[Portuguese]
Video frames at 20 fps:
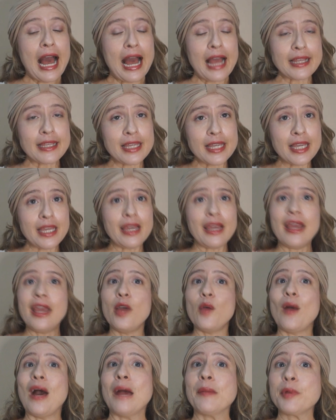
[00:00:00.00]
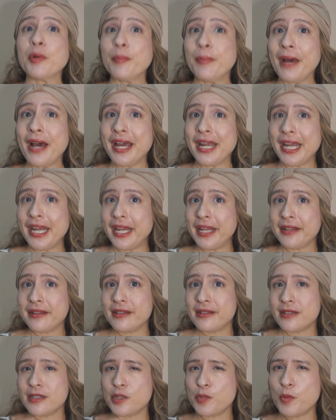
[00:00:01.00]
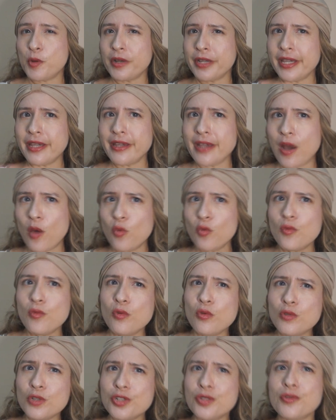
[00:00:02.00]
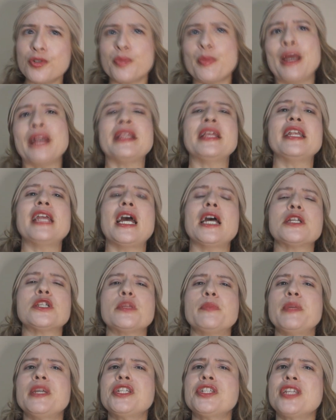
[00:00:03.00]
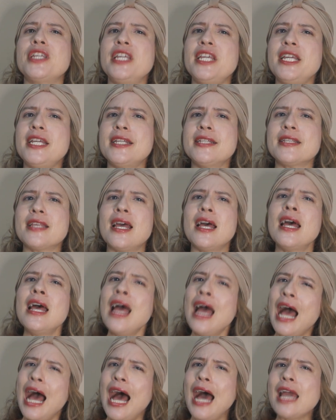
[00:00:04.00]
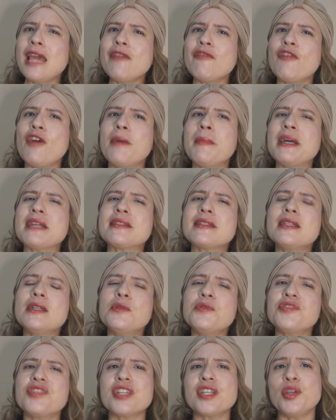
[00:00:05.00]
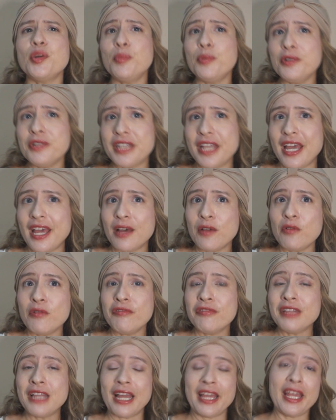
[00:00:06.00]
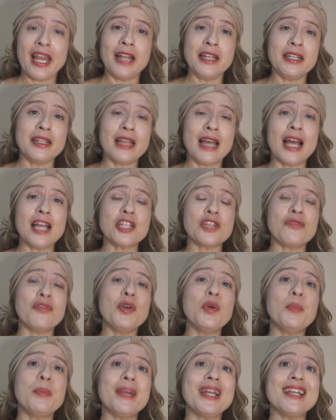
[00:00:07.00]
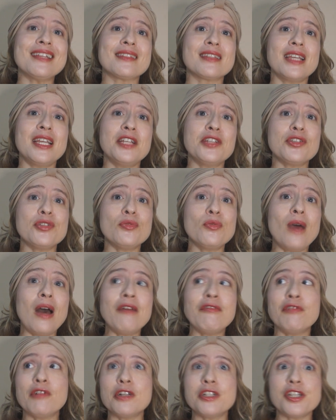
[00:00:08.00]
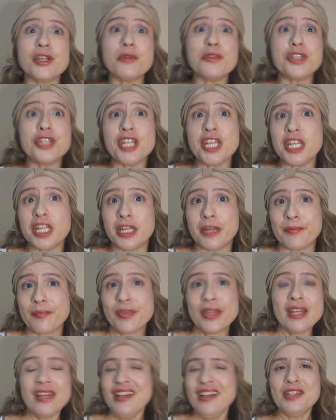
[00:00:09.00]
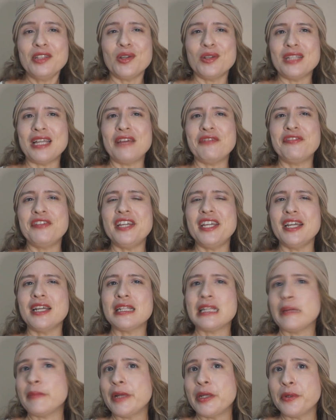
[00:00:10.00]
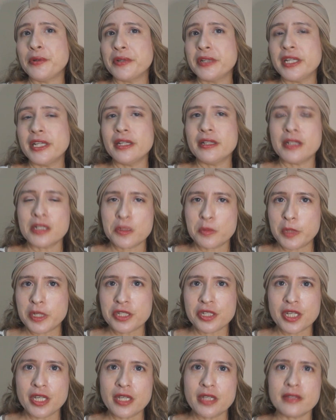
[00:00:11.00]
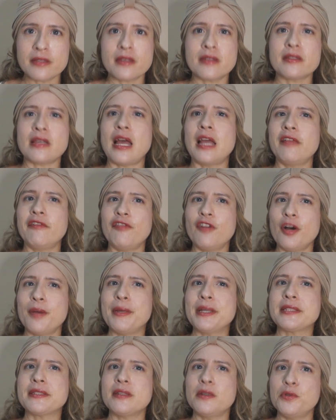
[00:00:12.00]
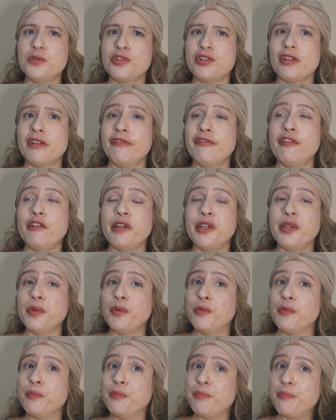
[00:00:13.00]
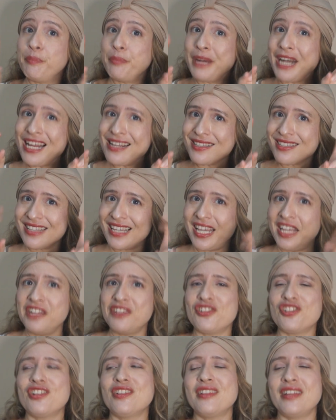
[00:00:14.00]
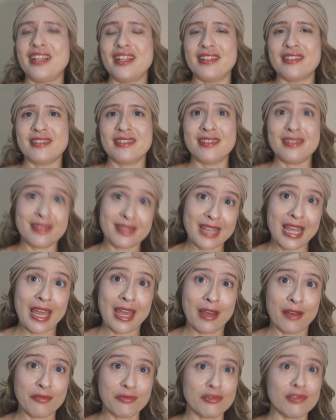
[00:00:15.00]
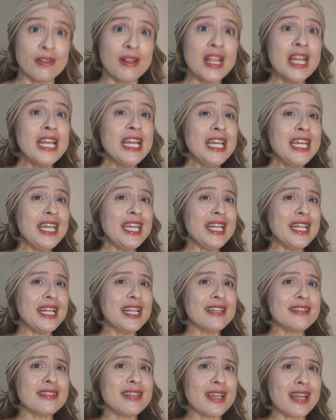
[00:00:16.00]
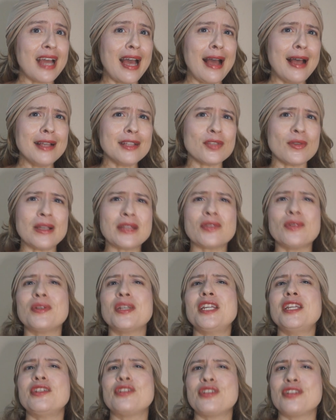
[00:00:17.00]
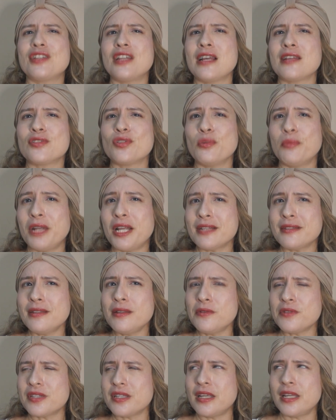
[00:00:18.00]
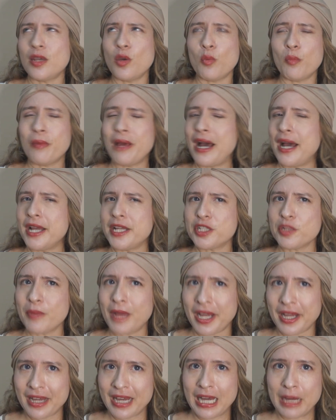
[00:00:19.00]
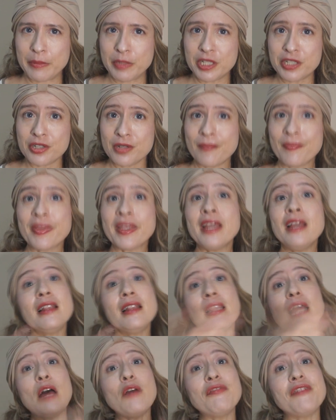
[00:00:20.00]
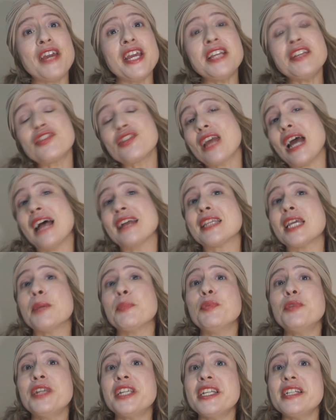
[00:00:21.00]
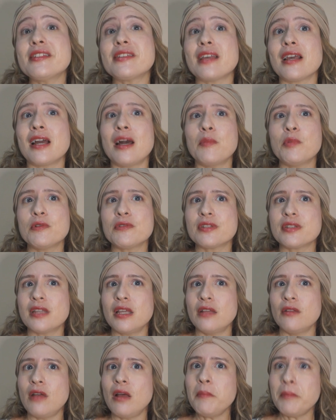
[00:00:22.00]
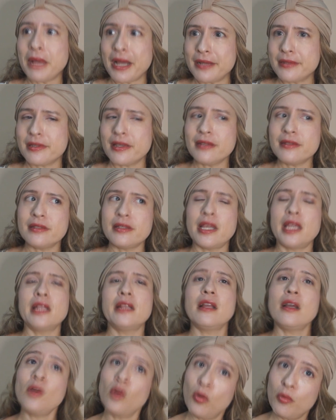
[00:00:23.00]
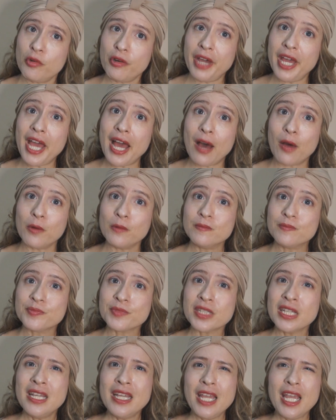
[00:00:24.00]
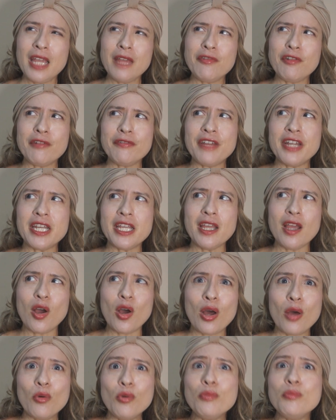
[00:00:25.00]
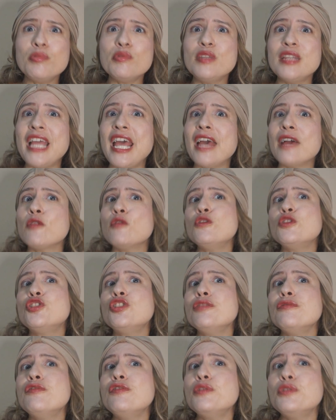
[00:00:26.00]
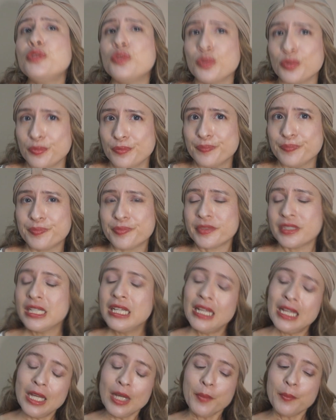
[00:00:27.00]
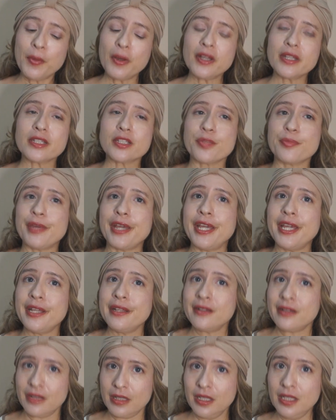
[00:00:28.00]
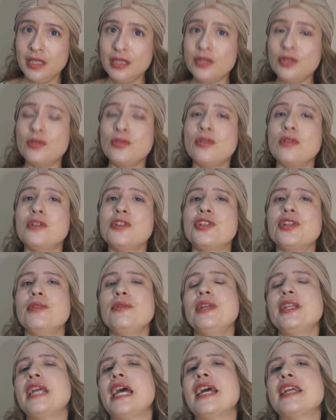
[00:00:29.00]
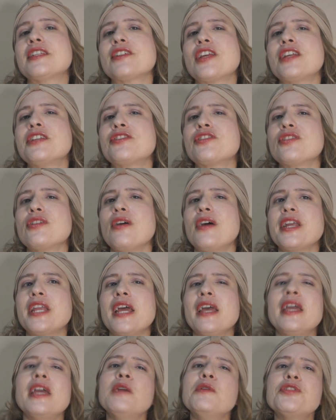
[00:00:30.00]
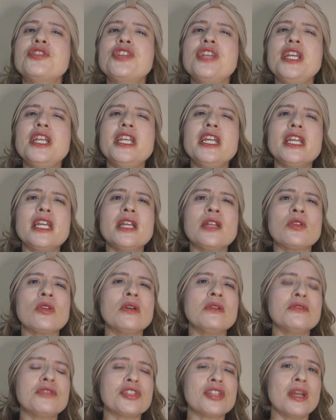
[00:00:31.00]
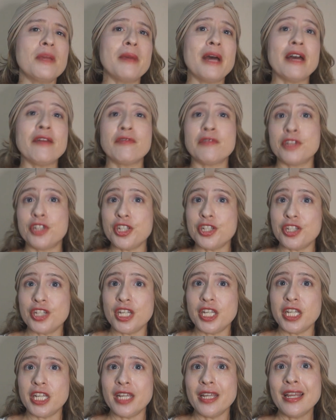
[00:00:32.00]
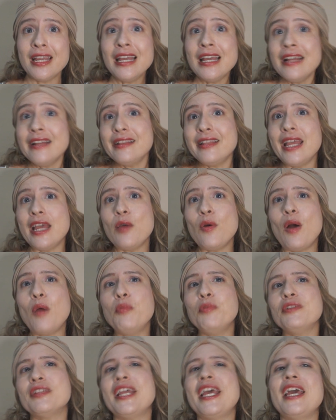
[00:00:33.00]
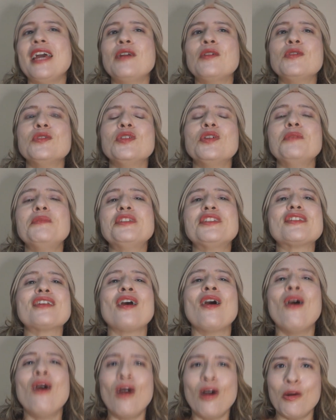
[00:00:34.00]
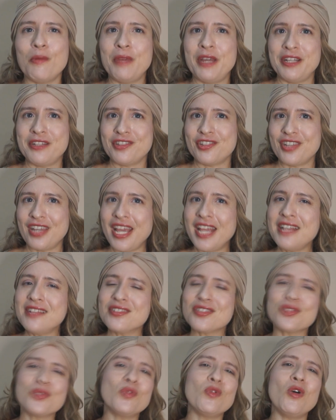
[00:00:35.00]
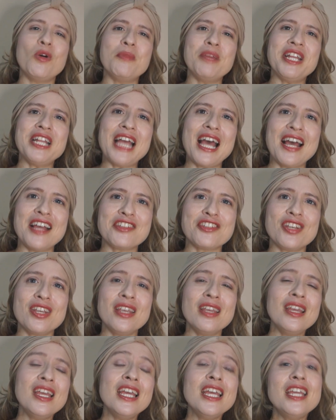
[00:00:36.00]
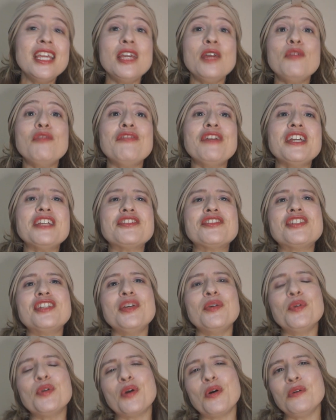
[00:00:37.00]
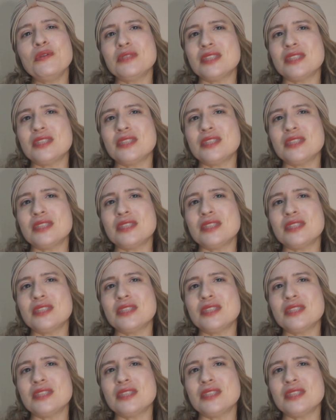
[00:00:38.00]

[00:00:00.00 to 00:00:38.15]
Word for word: Aqui eu abro um parênteses, porque em alguns dos materiais de pesquisa há informação de que o boneco, na realidade, foi um presente do avô de Eugene. Todavia, na maioria das pesquisas há informação de que foi um presente desse servo. E nesse caso, as origens da assombração seriam mais macabras. Talvez até por isso acabou sendo a mais aceita como real. Envolveria um boneco de voodoo. Pois bem, dando continuidade à história, Eugene, que todos chamavam de Gine, deu ao boneco o nome de Robert, em sua homenagem, e o vestiu com